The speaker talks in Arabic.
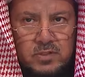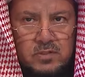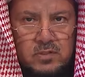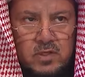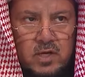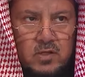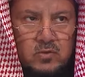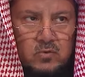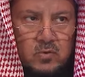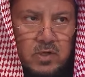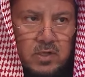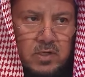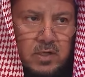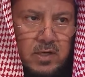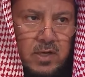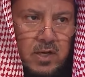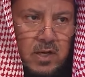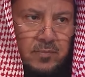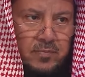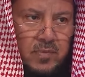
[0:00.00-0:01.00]
صاد
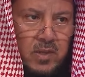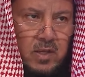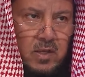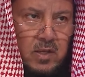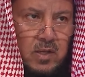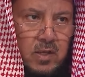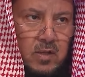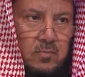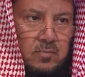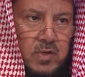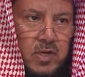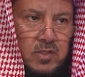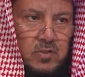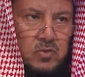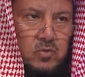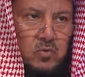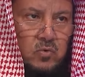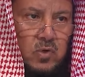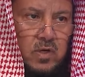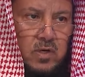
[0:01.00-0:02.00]
وغيرها من
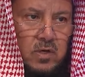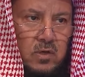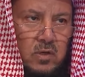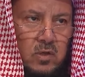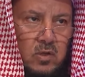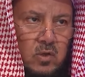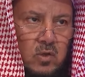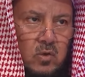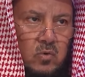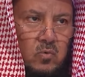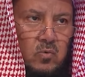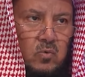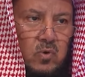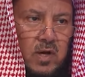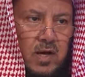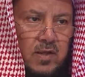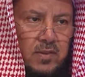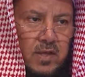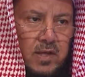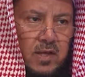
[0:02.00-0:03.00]
السور
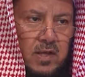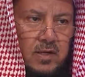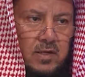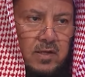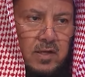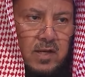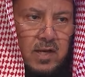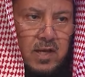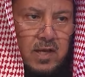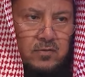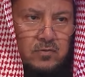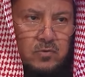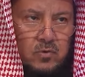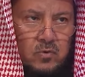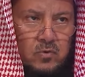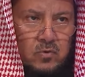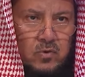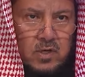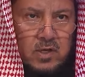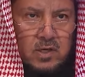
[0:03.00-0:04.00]
وهذا الخلاف
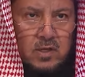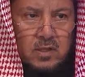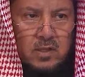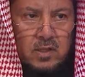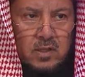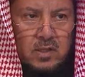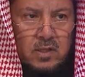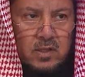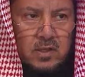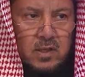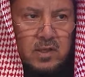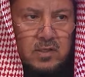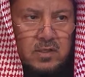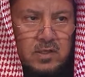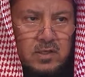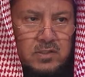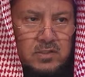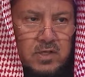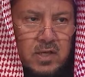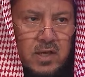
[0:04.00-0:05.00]
هو
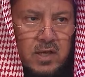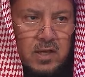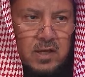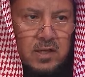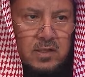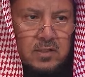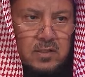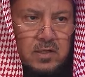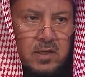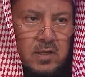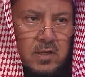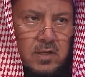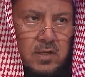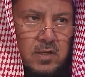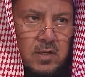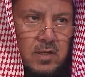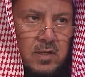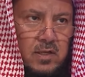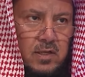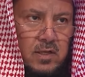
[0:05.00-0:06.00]
آه، جاء عن
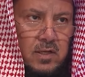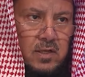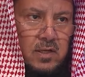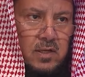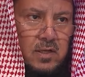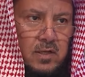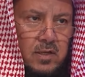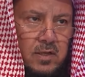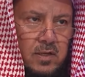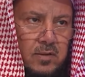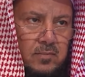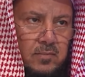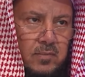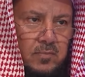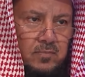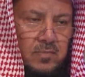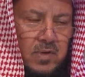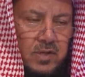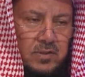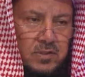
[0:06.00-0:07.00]
آه،
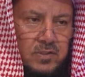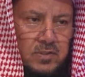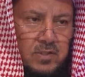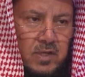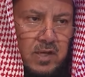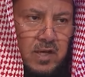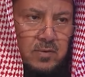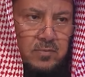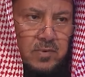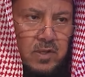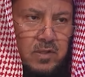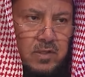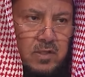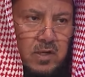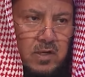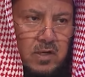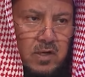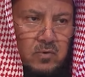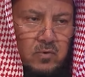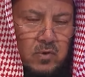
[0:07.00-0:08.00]
بعض الصحابة رضي
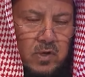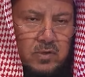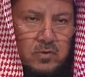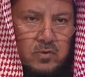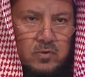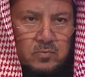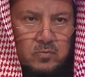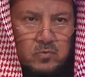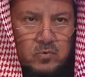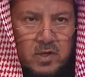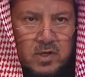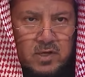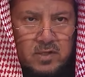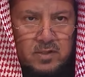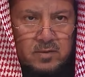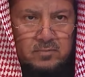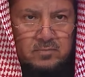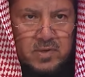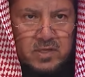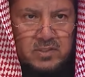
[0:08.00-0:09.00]
الله عنهم
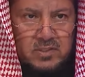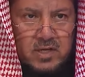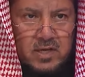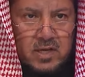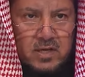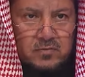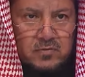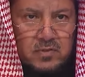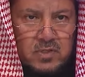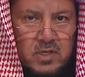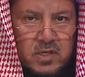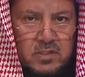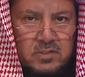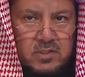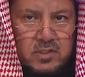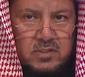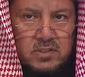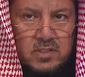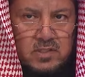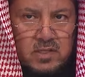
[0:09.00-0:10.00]
وأيضا ما جاء في
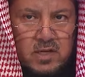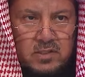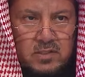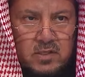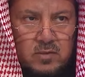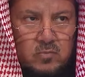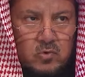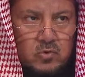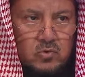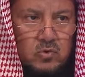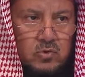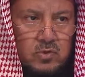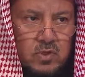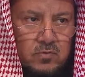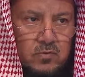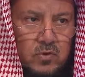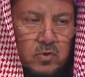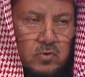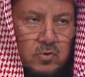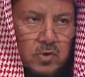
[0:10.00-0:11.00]
السجدات الموجودة
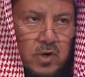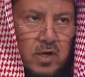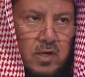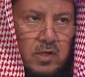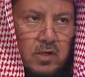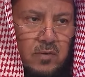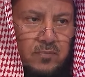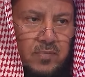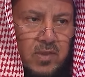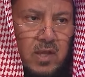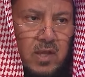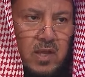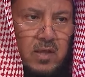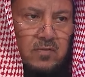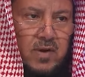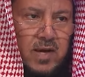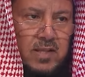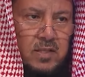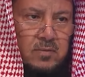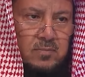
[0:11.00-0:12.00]
في القرآن
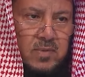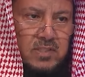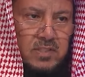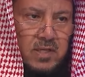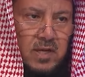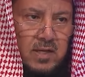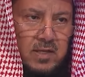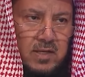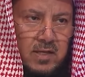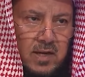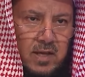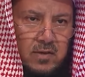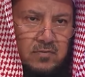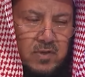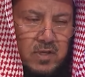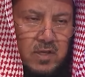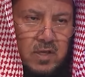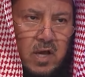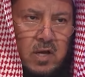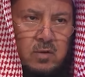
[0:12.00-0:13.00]
فهذه مسألة
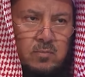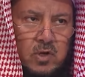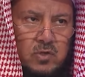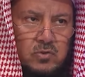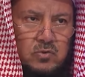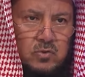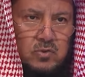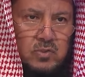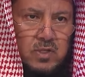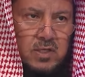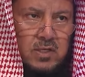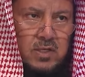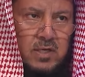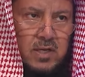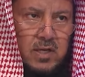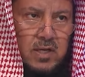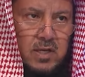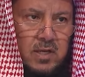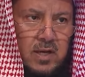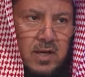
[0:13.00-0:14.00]
خلافية المقصود أن
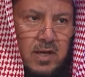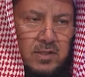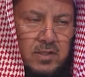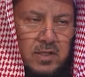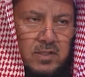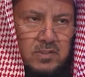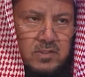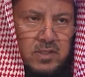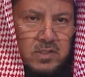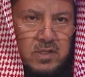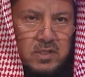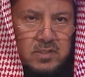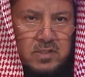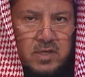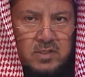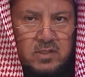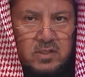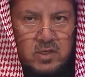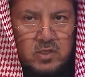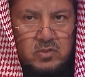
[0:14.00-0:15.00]
هذه
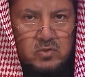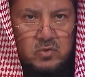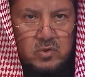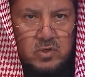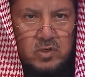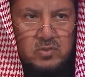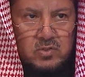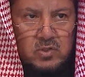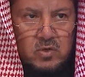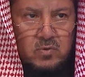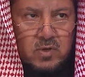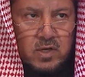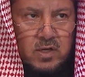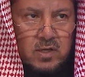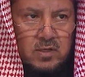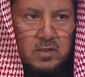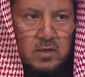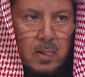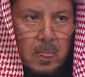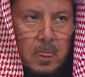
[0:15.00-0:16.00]
السجدات هي سنة
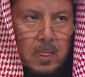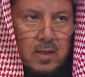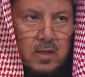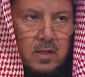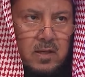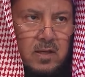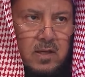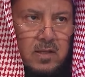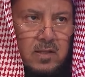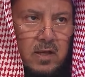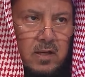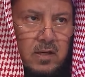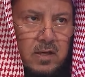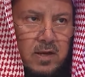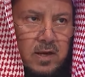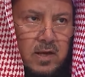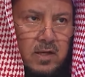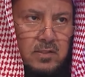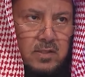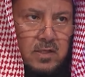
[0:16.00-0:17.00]
سواء إذا
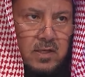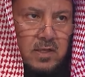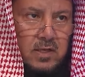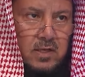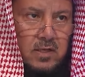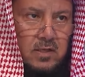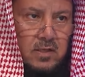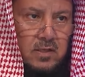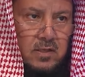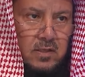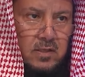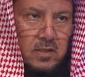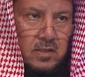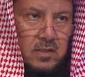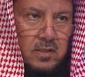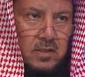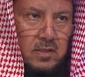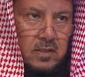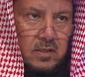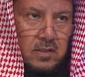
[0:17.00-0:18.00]
قرأتها
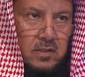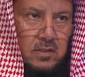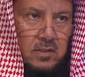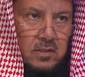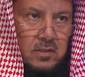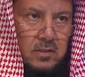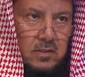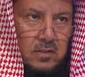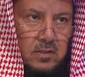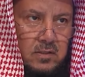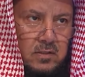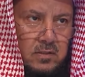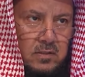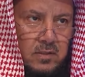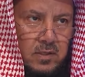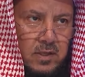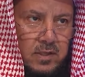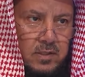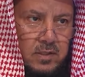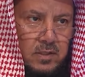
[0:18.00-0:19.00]
آه،
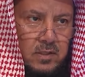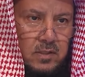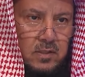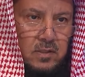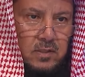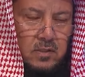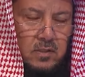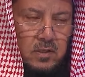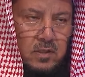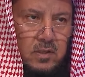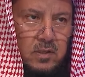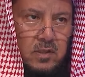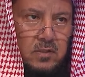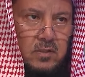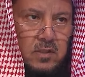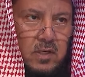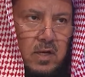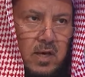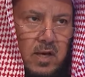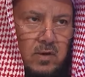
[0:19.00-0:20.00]
يعني
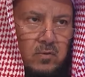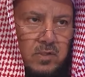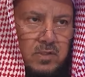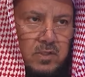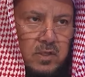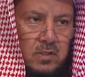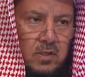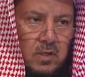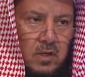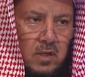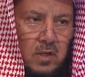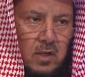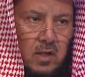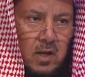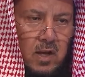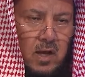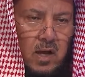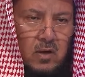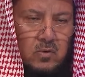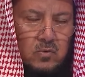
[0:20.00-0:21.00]
تلاوة
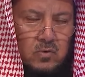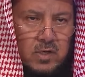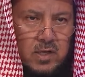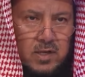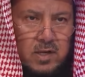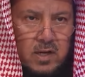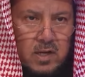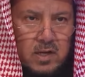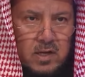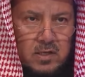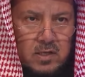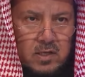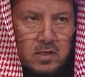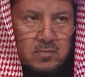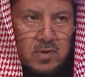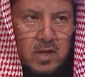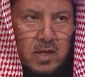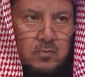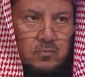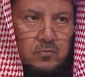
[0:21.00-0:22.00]
أو قرأها
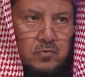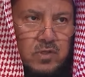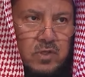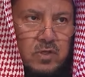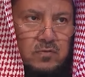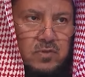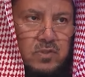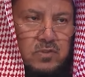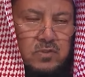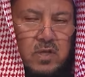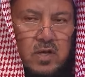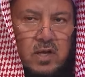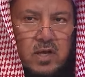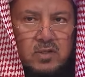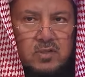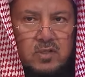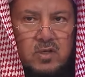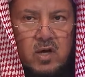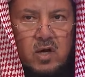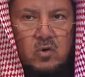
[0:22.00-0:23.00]
الإمام في في
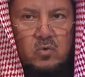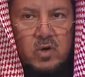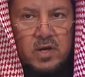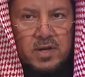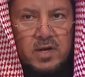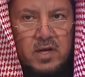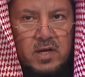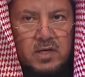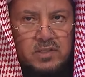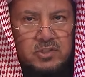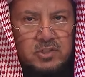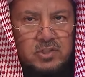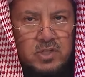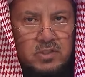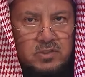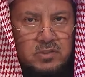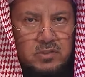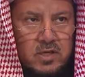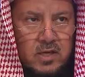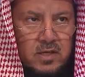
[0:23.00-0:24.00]
صلاته أو قرأها
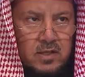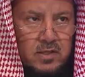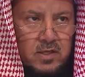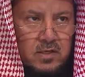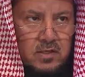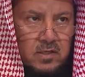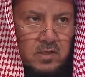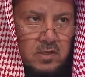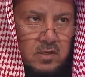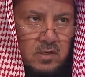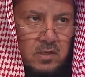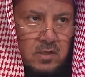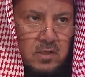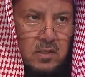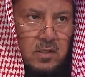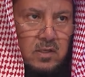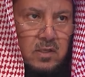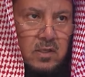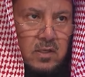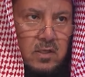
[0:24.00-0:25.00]
الشخص أيضا
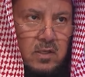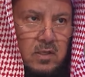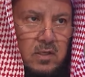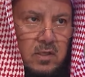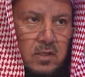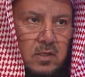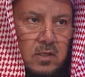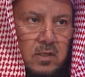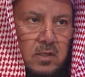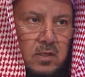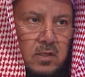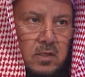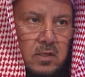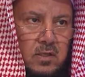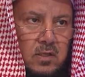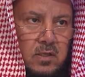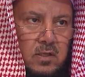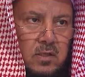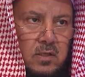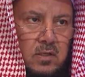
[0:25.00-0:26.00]

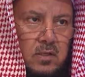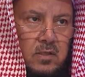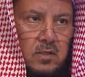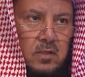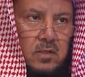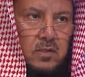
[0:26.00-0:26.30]
آه،